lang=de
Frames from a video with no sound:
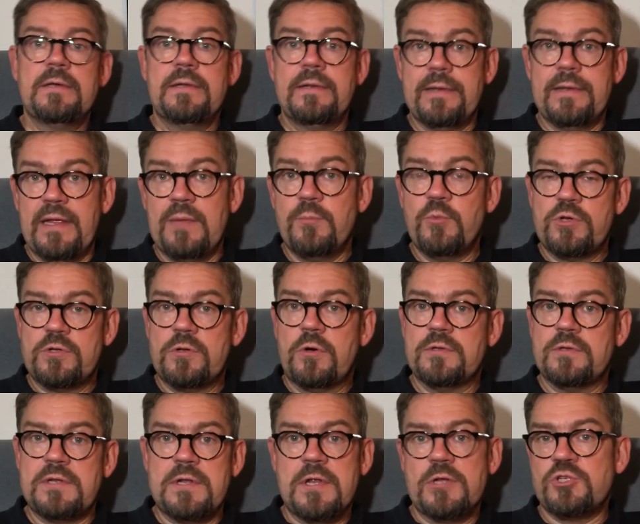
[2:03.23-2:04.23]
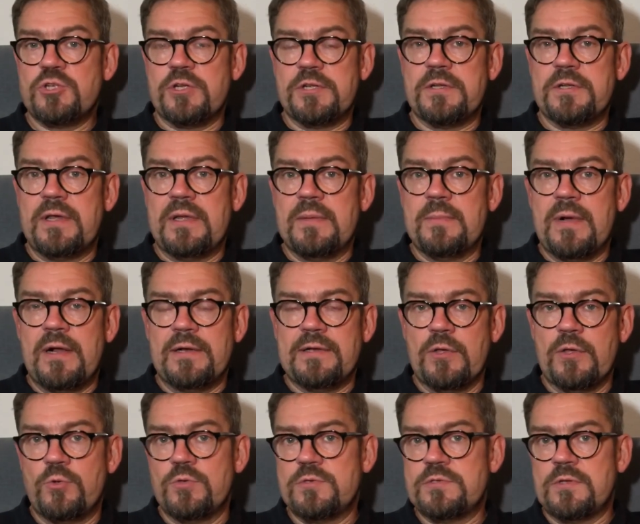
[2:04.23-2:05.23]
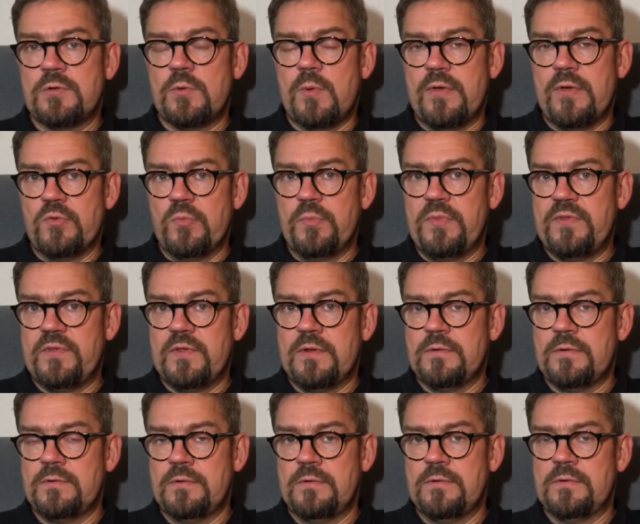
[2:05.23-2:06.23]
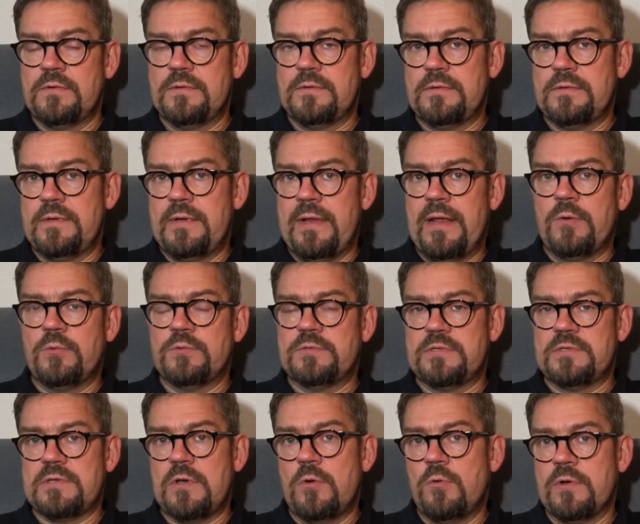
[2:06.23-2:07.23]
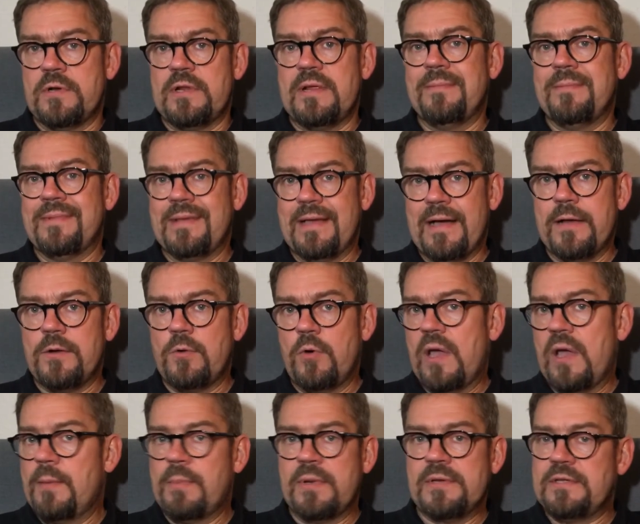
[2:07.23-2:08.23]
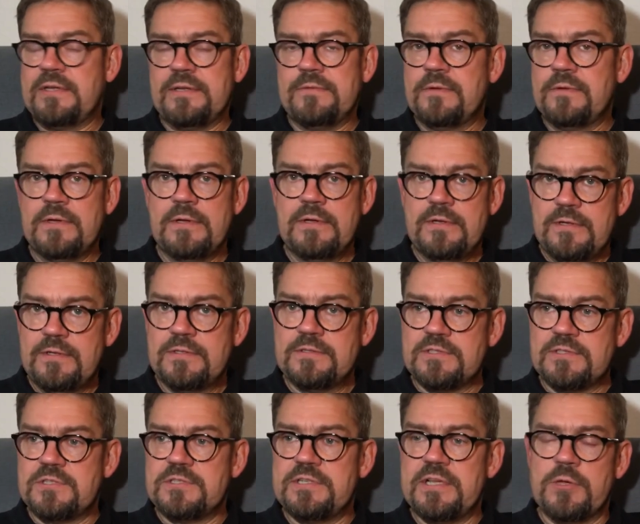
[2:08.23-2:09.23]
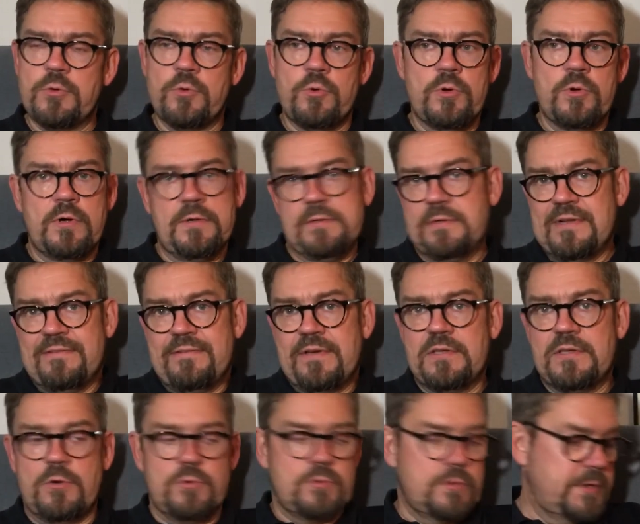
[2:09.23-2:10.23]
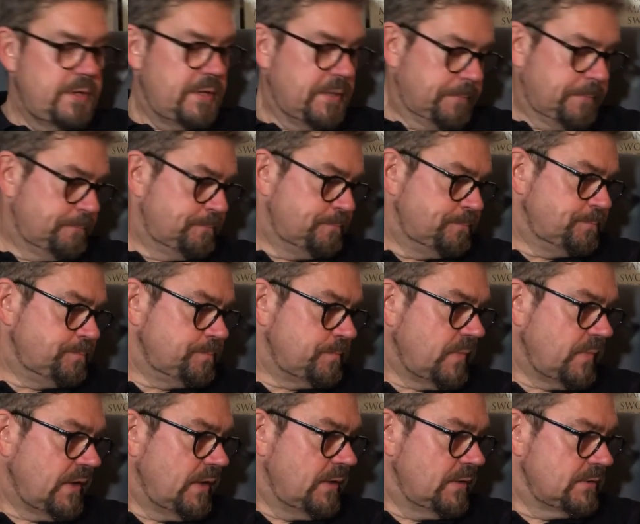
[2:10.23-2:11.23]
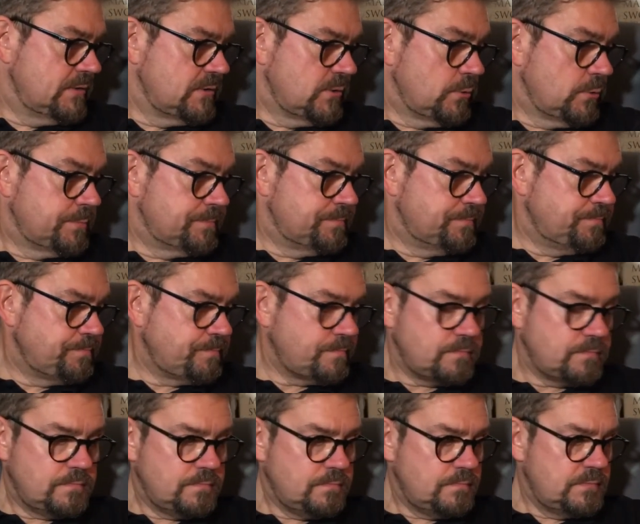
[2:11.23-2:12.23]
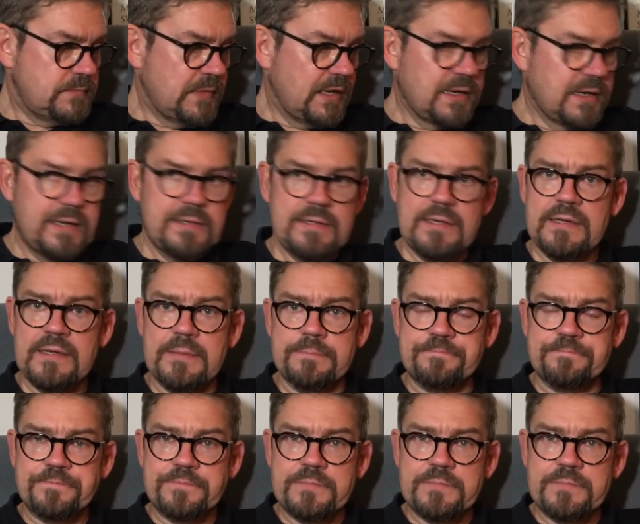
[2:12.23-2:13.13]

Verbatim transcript: Ne, ich möchte auch den Landstrich da eben halt der Küste nochmal so ein bisschen äh, näher und das Auge nehmen. Gerade auch Aberdeen, das ist ein Ticken höher, da war ich auch noch nicht. So, Glen Glencadem.